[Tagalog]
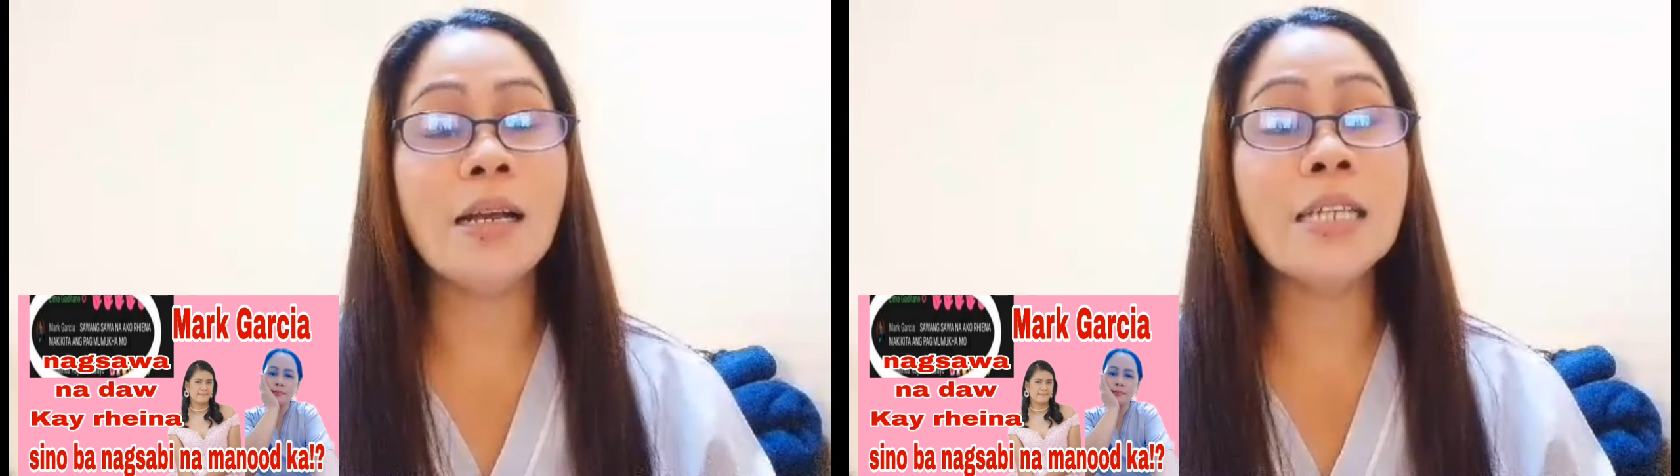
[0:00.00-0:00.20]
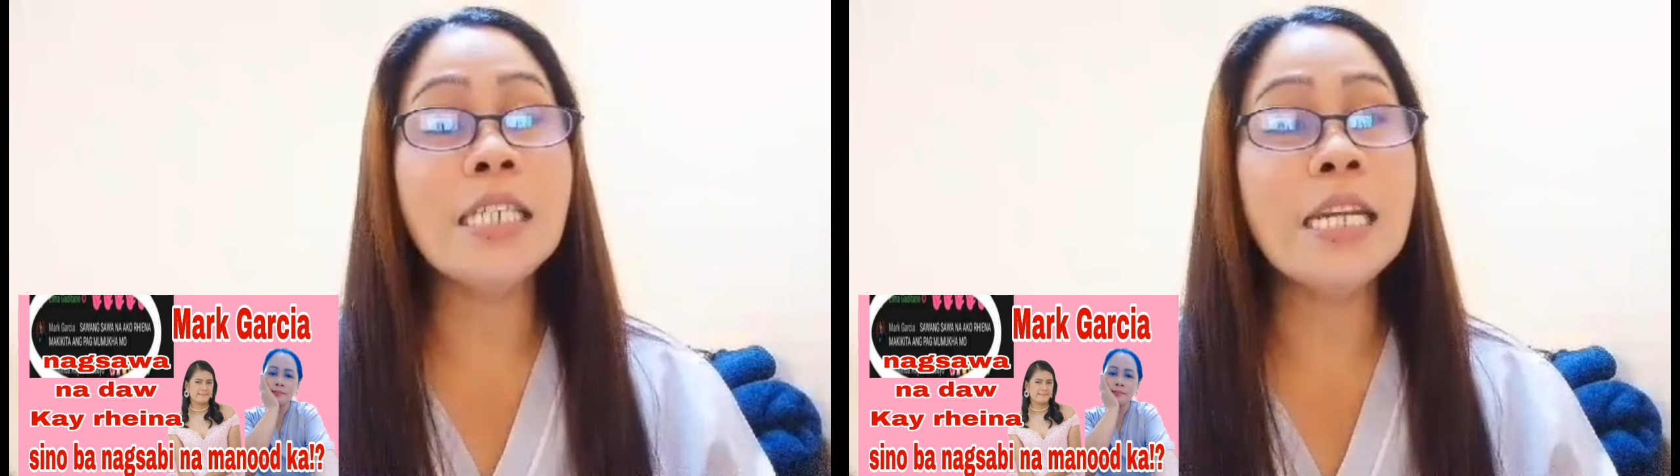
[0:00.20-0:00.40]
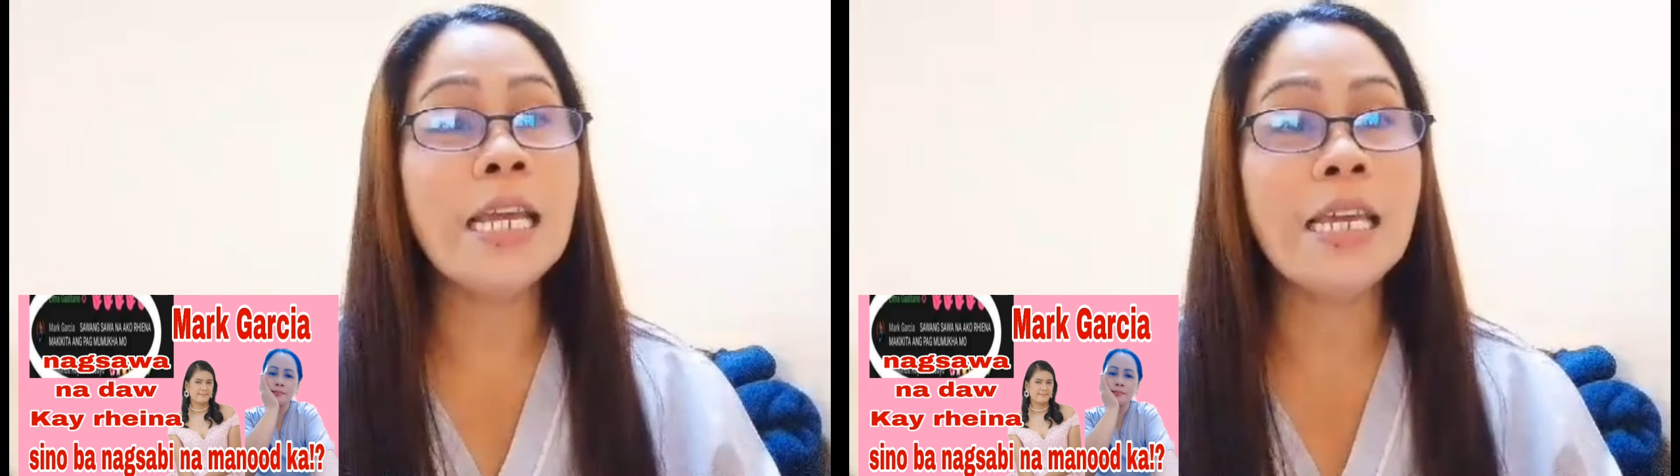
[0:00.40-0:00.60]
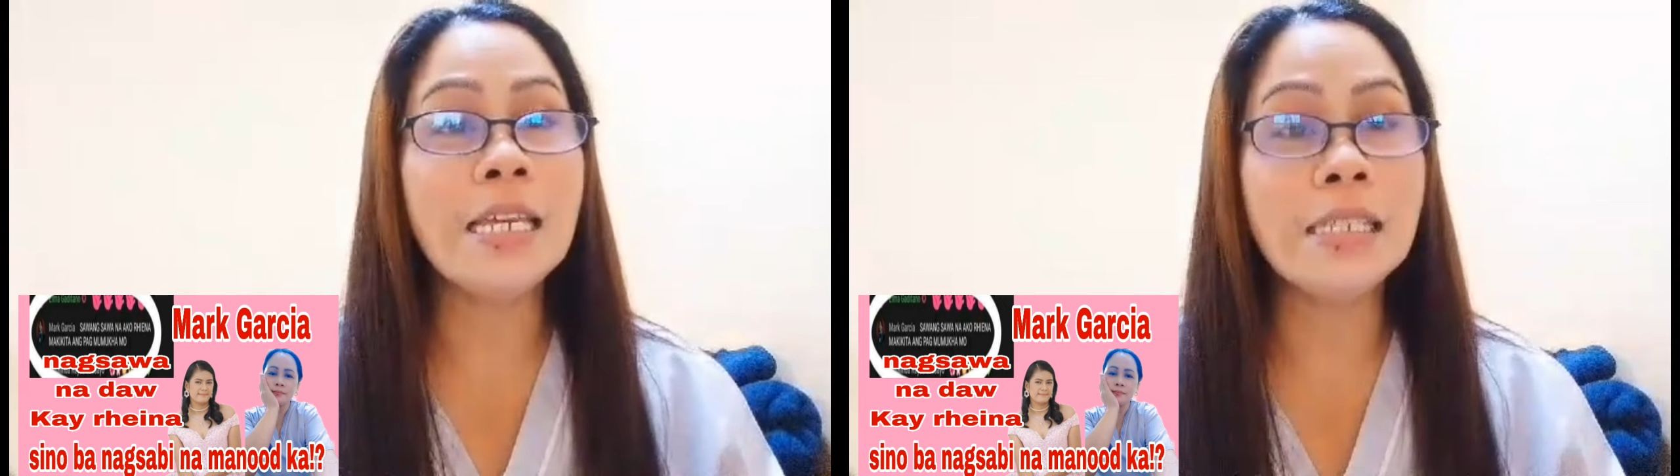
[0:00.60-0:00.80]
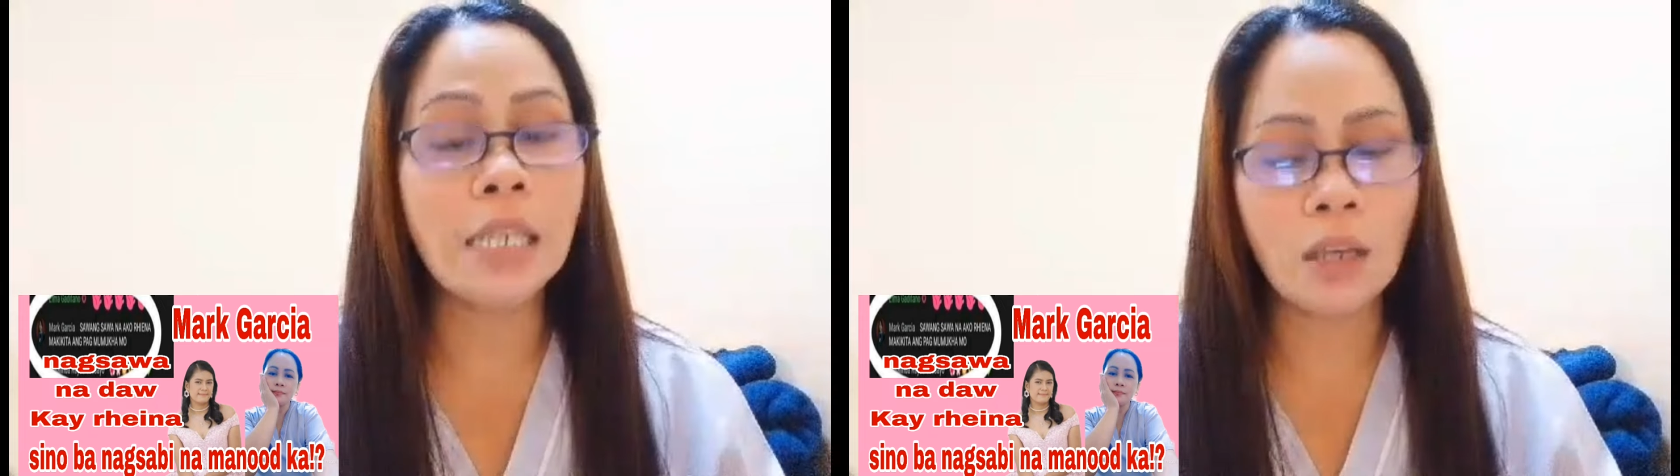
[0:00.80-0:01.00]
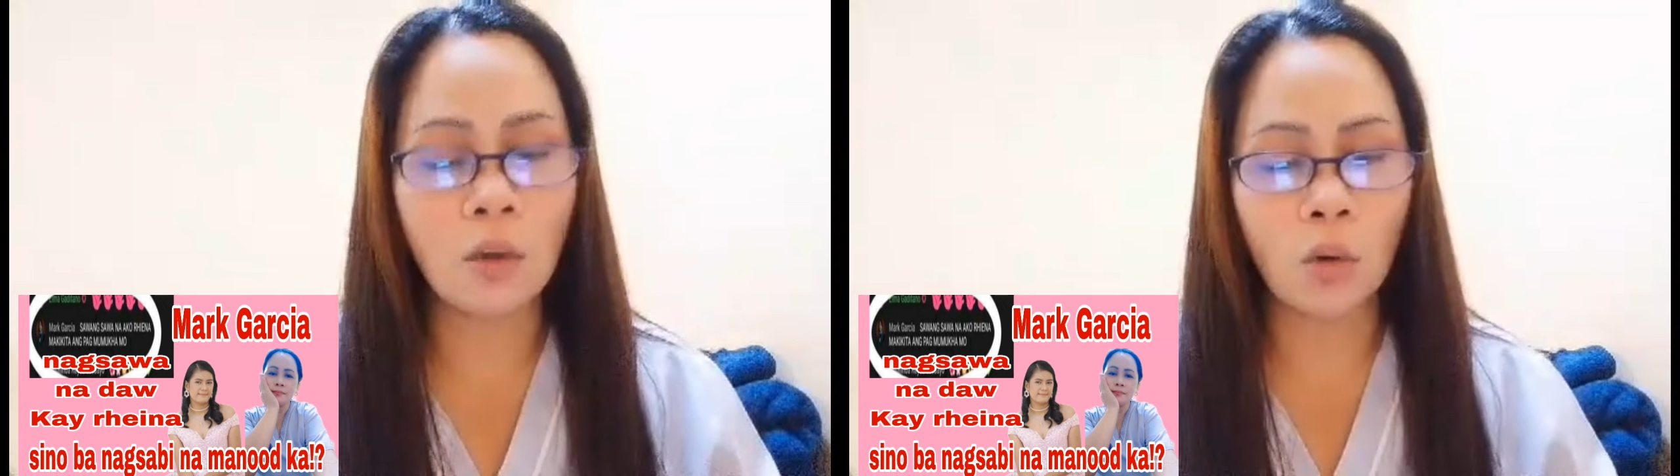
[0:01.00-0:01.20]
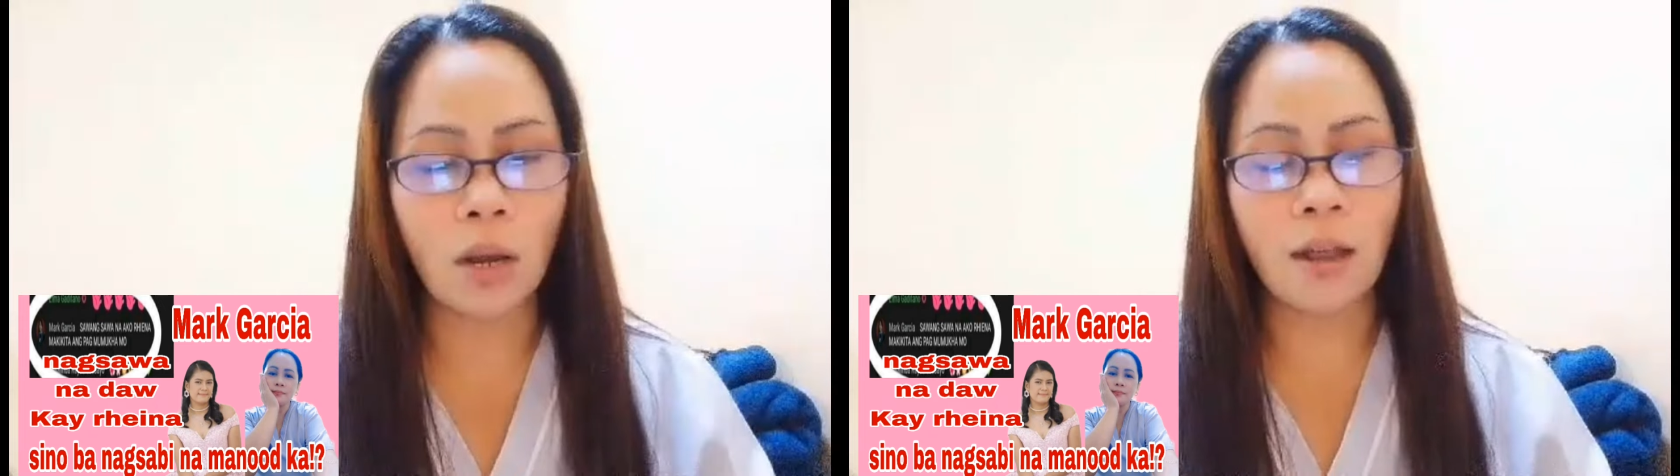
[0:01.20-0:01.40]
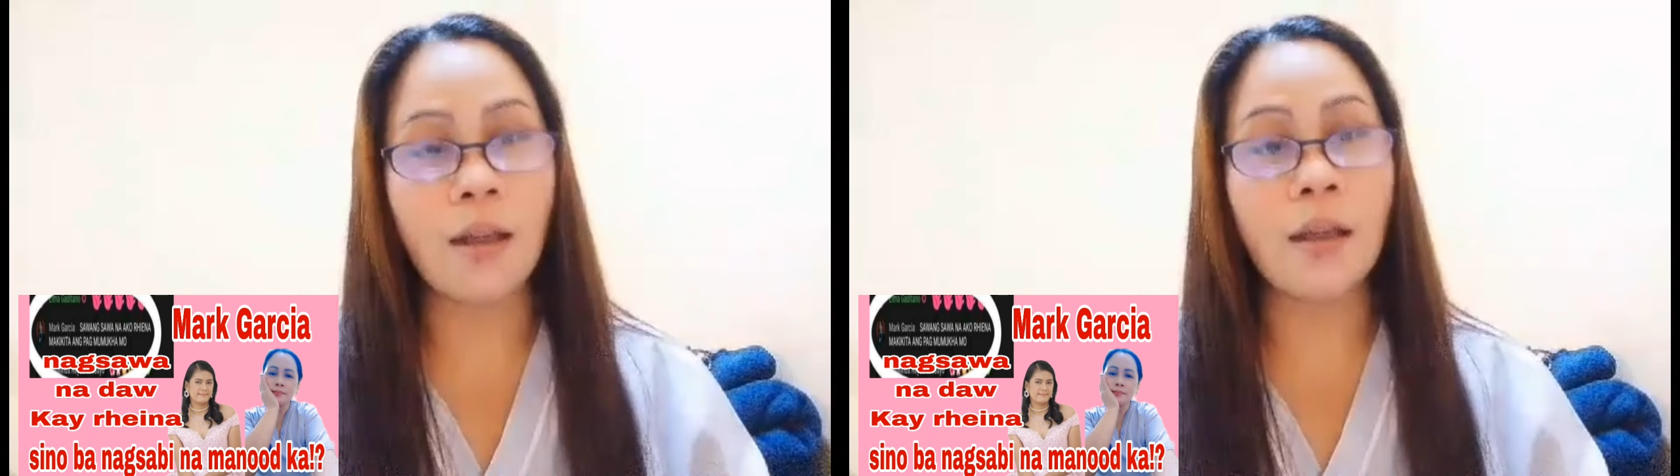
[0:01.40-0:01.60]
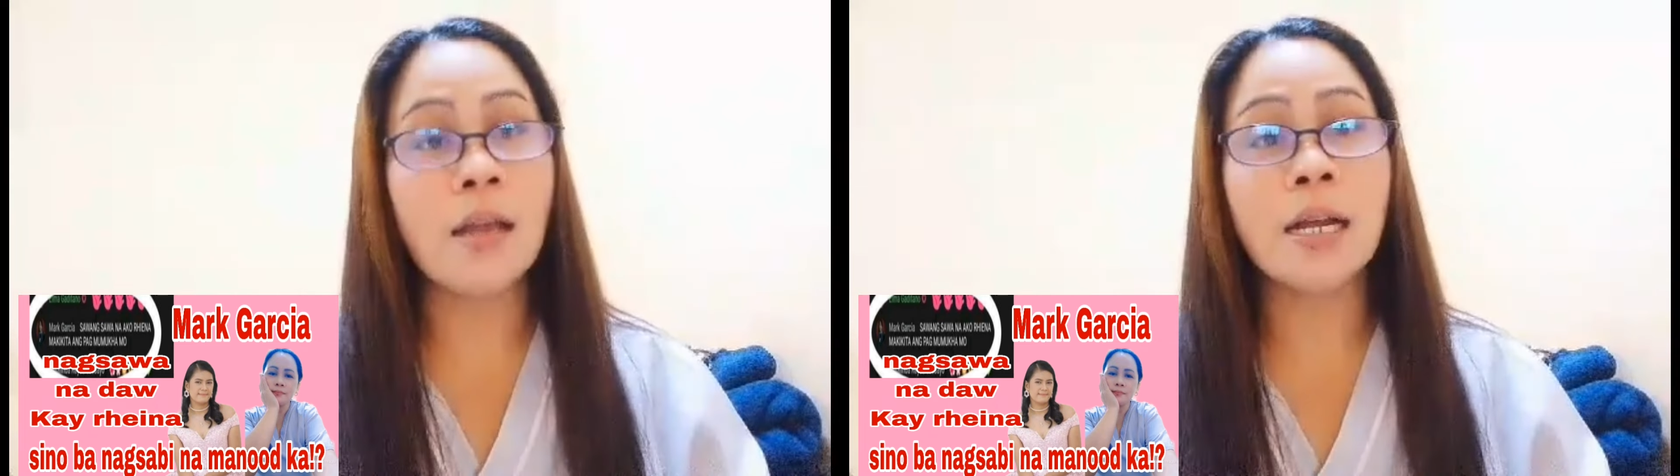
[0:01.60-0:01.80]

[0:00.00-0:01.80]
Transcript: kasi nai-insecure ka.